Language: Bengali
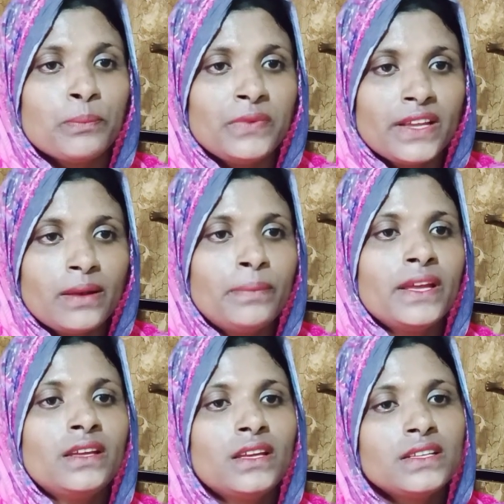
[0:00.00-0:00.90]
মেলবে
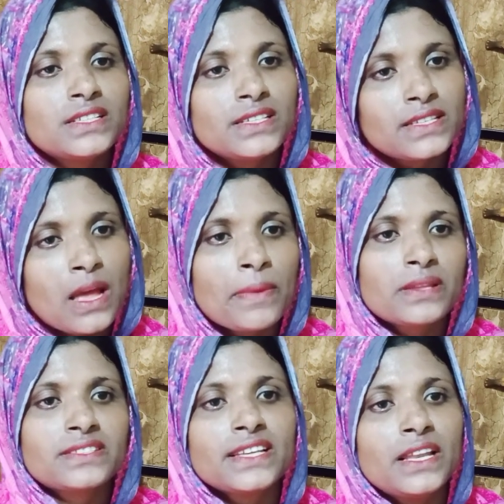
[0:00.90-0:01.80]
সে যেন
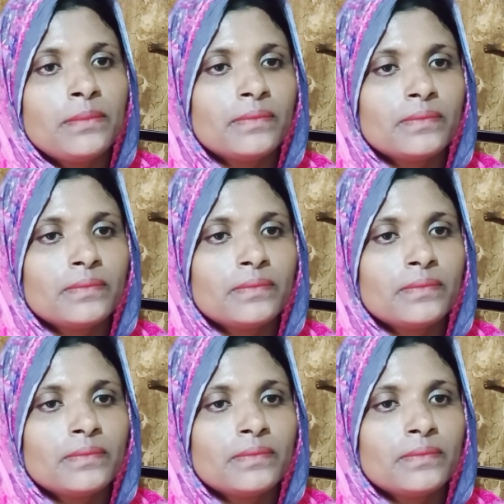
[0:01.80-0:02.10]
আমার ছেলে এইভাবে